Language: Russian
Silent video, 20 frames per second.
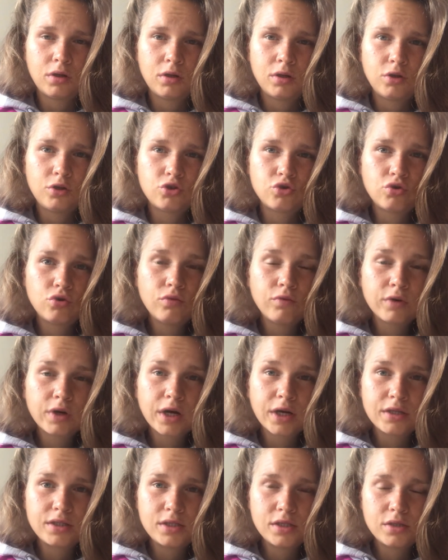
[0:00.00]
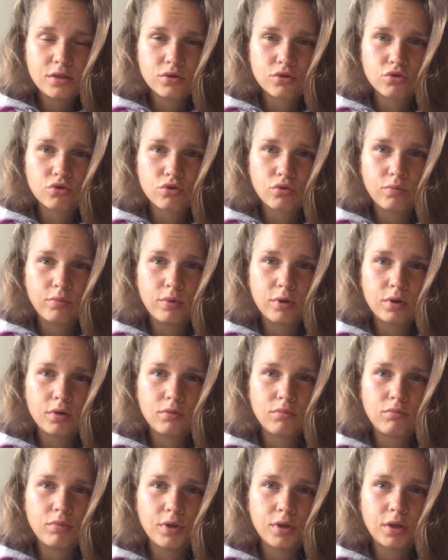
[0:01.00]
И что вы хотите, чтобы
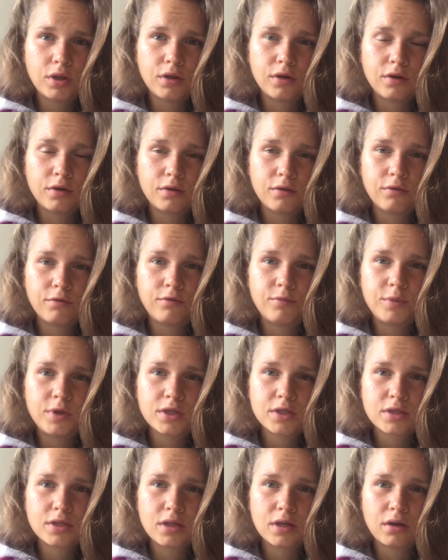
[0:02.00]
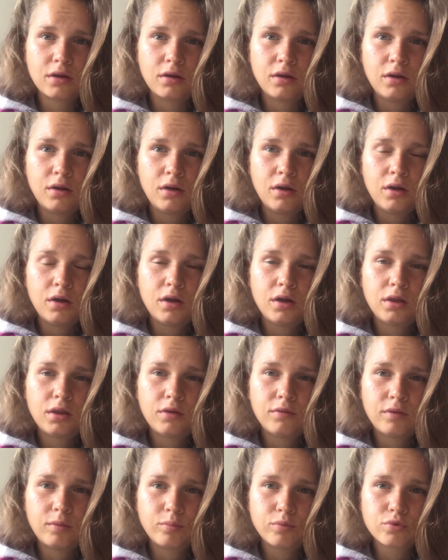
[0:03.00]
было вместо
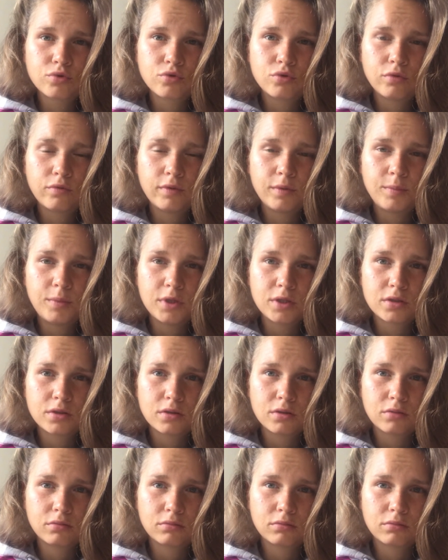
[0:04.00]
этого пустого места?